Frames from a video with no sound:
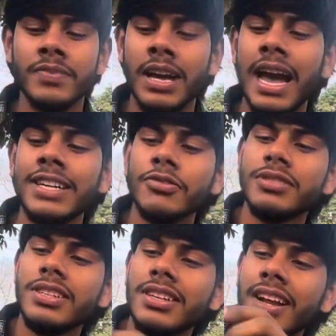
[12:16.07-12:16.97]
কাহিনিটা
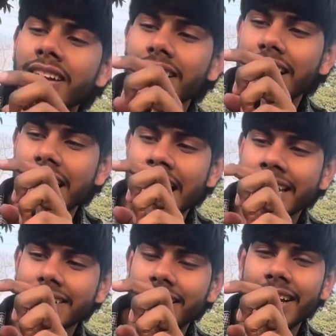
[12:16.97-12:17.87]
হচ্ছে এটার এক
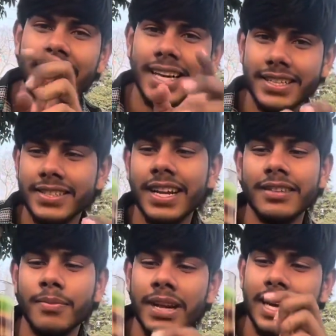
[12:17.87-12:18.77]
একটা লেয়ার এক একটা স্বাদ
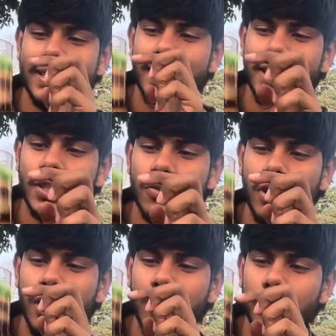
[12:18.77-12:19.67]
মানে একটা লেয়ার শেষ
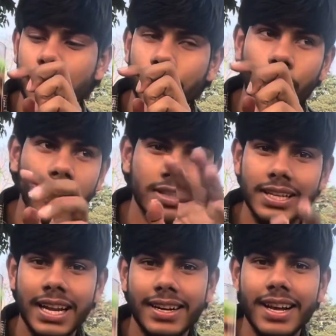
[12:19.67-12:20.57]
হলে পরের যে
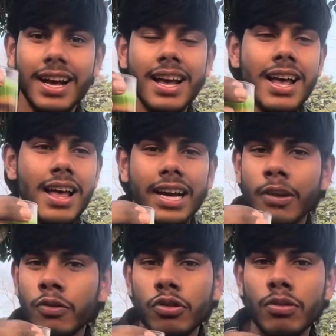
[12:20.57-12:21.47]
লেয়ারটা এটা
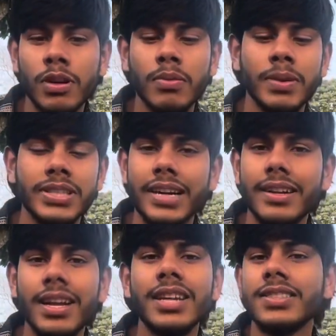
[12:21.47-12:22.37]
অন্যরকম লাগবে মানে সাতটা
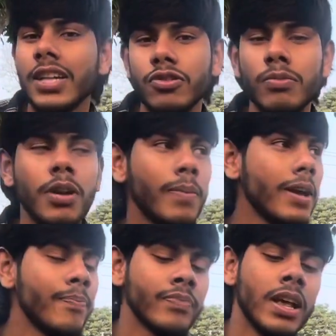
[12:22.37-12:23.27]
লেয়ার সাত রকম লাগবে
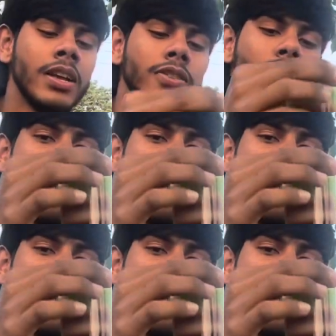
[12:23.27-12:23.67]
তো